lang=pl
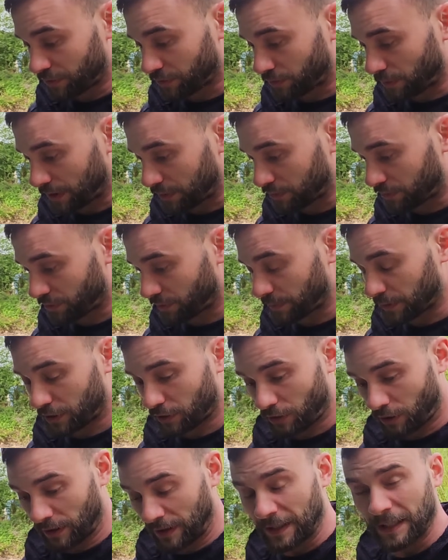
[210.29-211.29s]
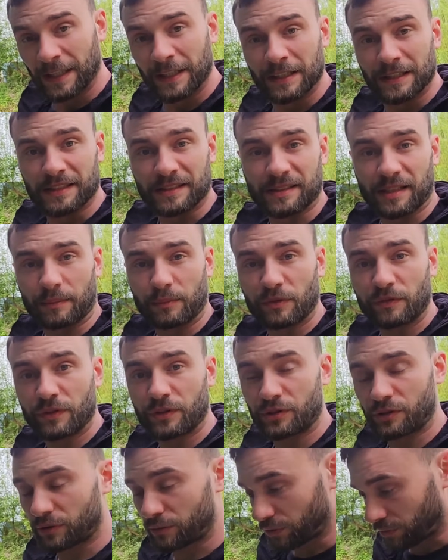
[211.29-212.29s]
składu sobie to
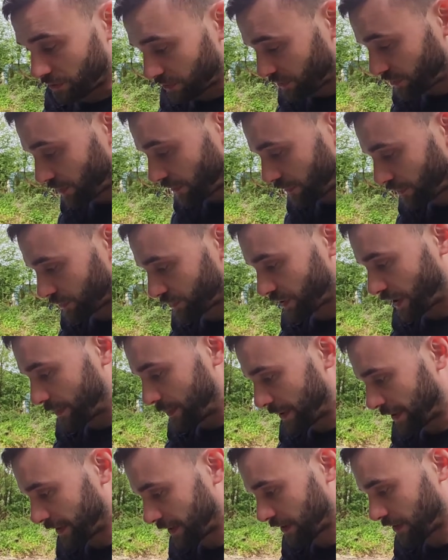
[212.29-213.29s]
zamówić z dowozem.